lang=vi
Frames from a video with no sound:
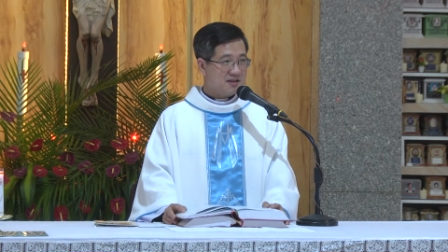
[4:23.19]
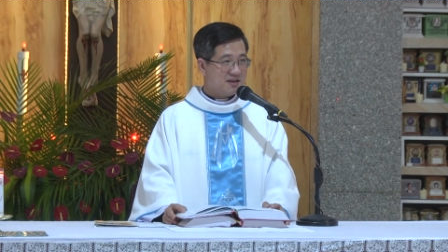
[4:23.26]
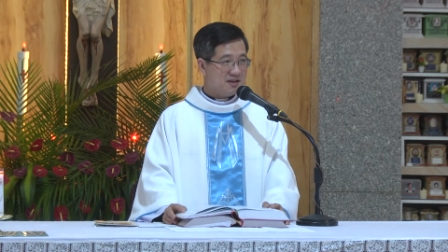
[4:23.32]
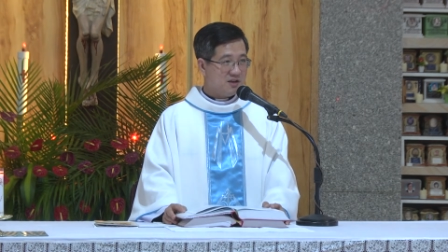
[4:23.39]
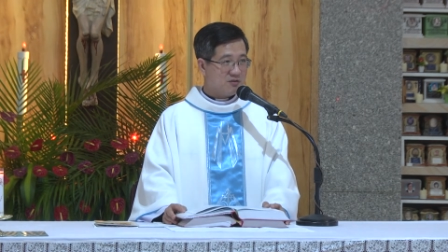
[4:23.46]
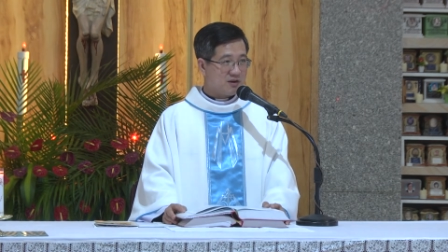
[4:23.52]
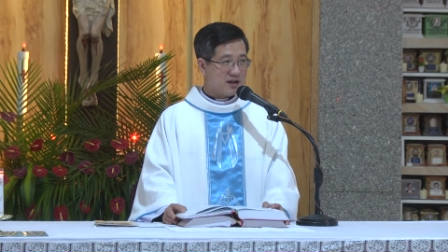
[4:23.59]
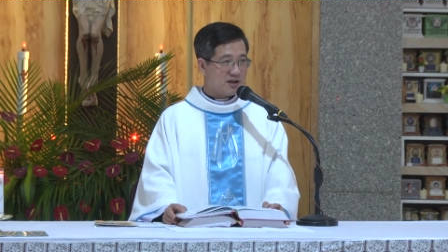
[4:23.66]
Thế
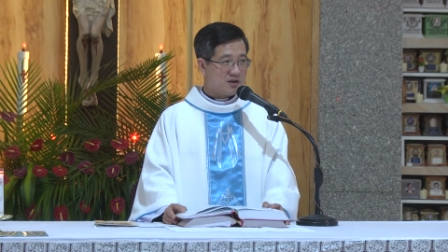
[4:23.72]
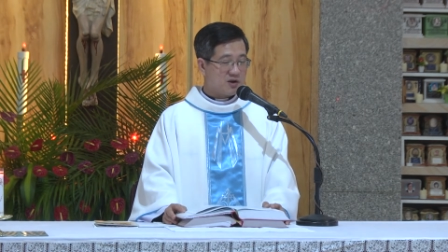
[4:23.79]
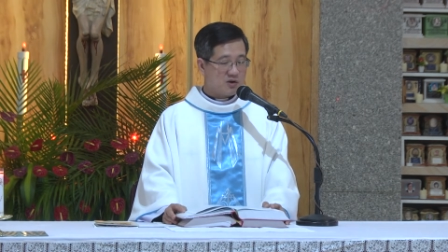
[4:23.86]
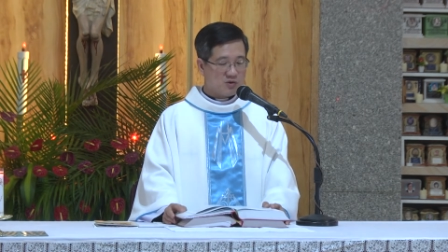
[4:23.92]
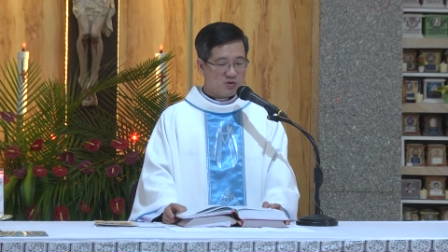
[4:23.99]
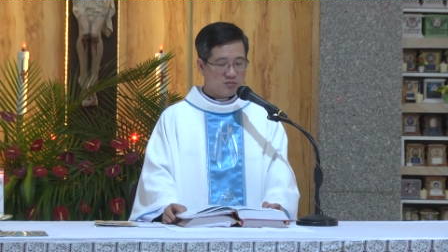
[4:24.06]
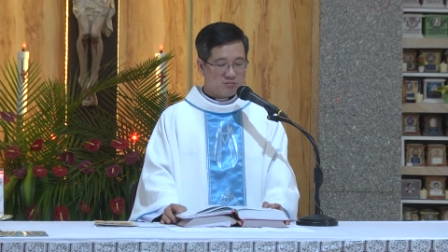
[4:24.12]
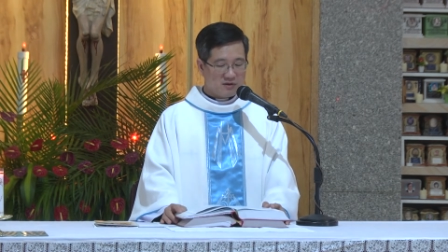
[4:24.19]
điều này
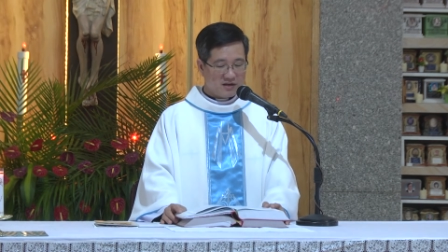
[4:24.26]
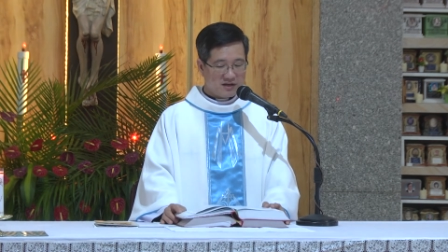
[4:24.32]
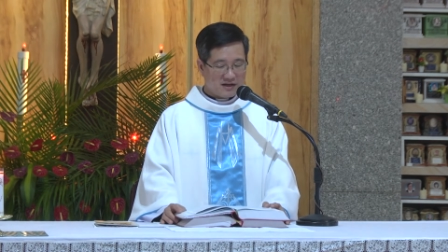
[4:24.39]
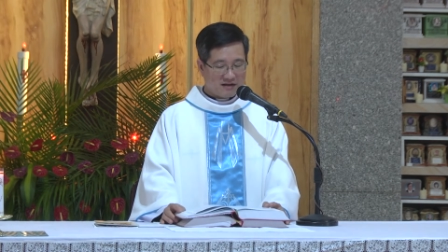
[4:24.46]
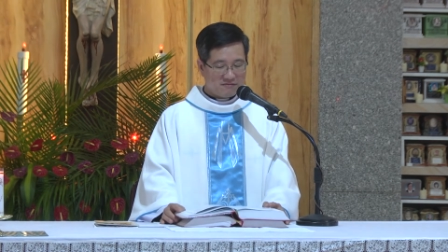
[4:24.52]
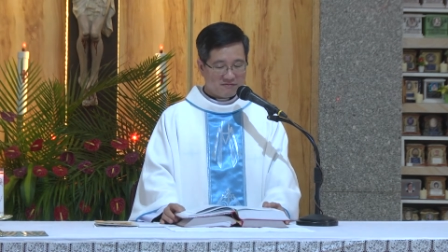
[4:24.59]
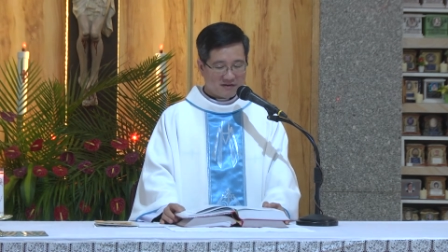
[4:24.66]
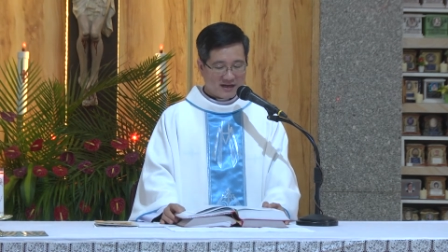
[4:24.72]
con cũng mới
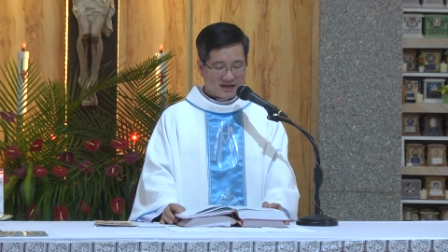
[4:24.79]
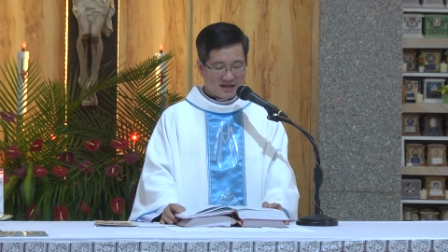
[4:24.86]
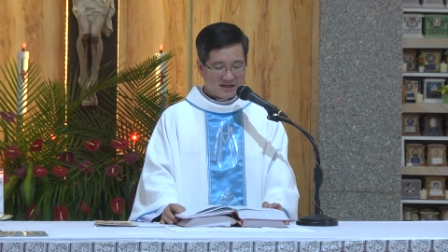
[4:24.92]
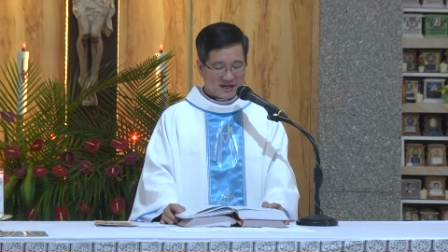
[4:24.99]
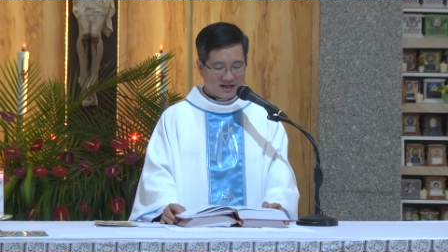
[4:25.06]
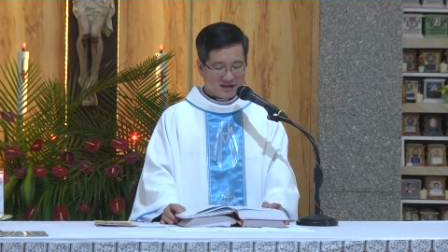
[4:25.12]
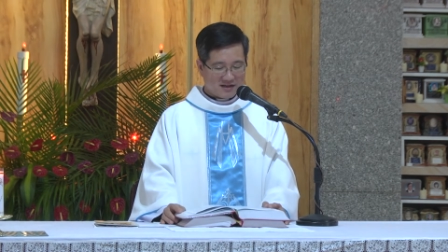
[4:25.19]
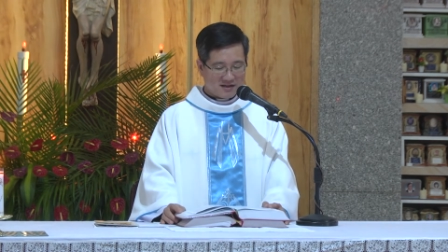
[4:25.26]
khám phá
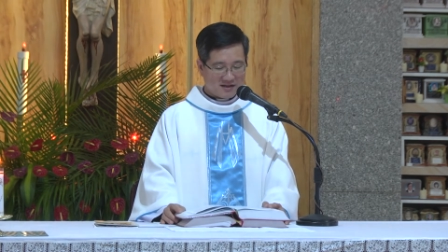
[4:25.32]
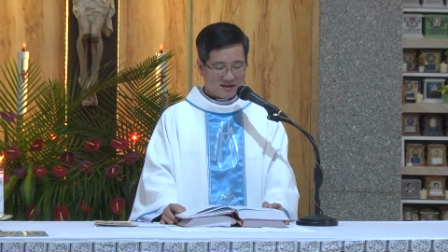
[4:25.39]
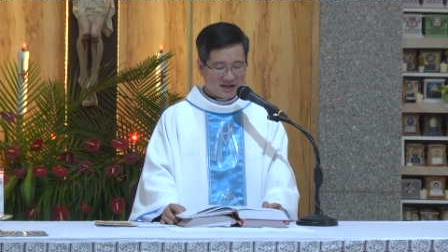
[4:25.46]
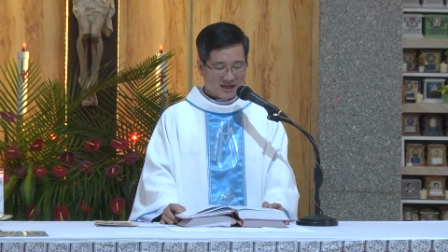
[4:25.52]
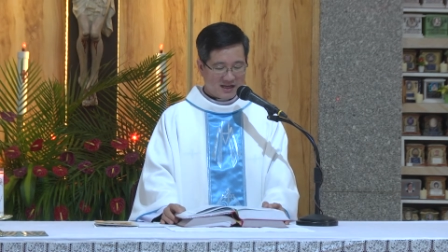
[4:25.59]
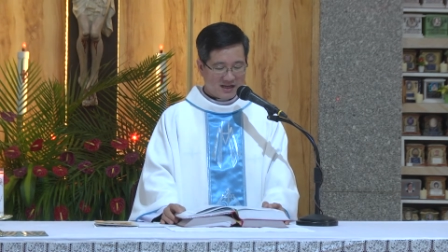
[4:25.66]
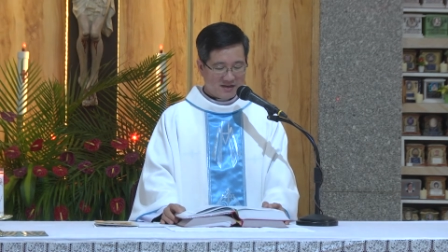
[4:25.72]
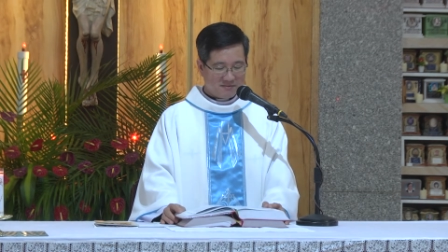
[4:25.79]
ra,
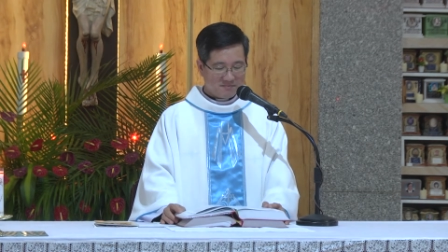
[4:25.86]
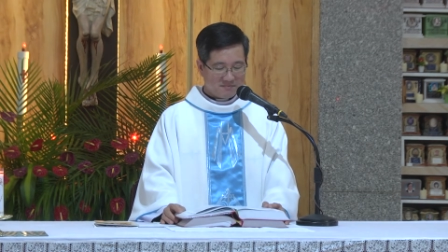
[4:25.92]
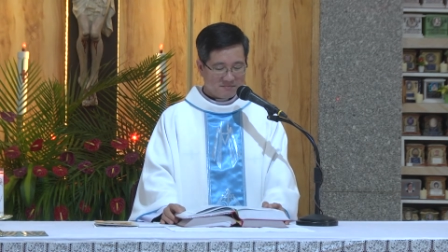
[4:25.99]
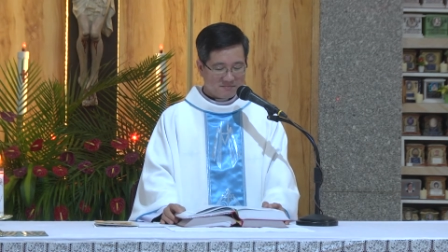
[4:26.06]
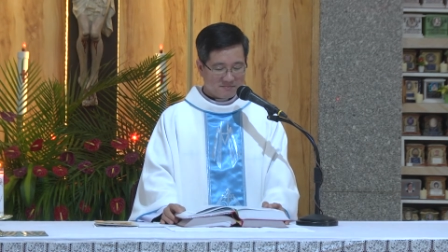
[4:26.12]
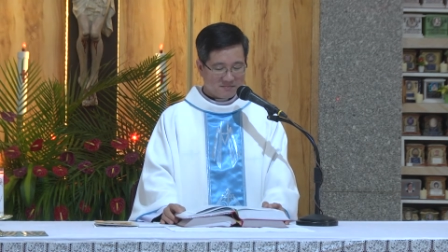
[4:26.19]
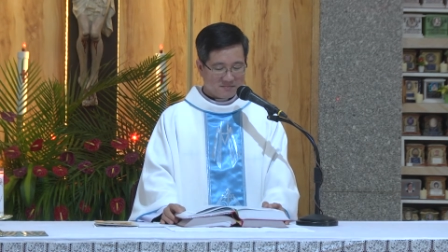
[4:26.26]
hay lắm.